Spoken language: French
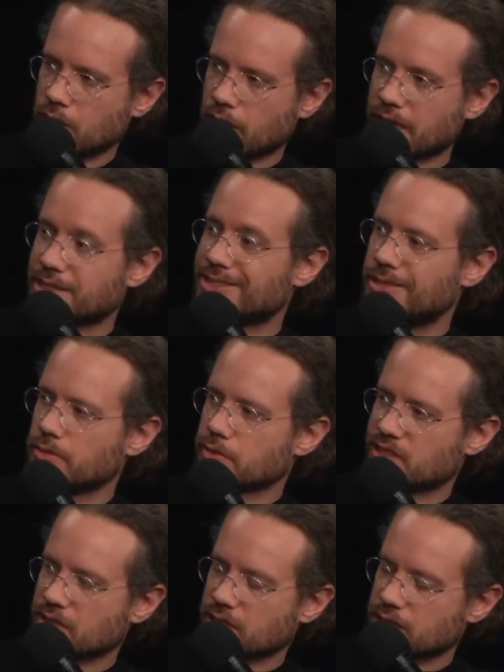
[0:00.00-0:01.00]
à qui on
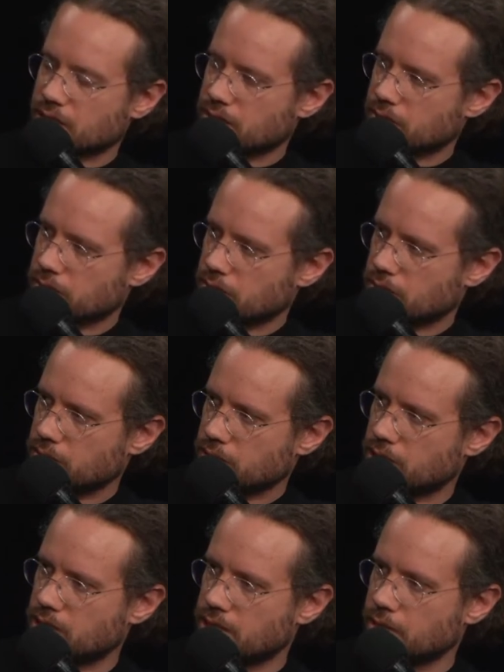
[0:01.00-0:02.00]
s'adresse
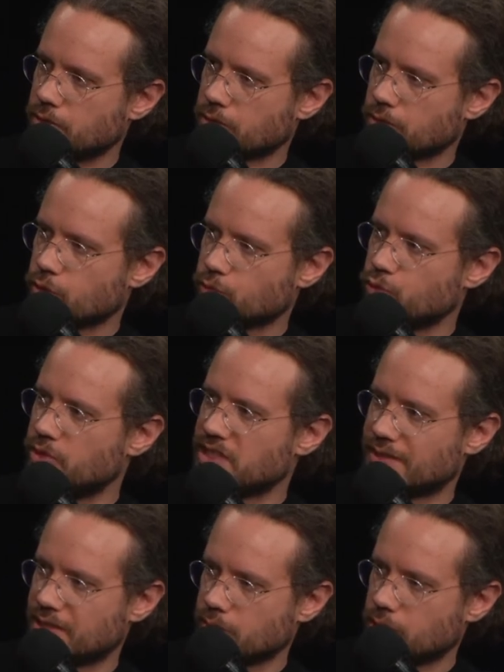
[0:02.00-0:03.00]
Qui est le, public
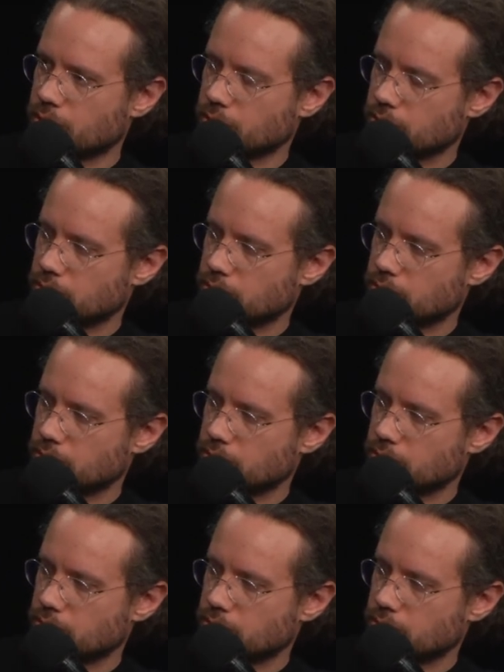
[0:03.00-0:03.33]
cible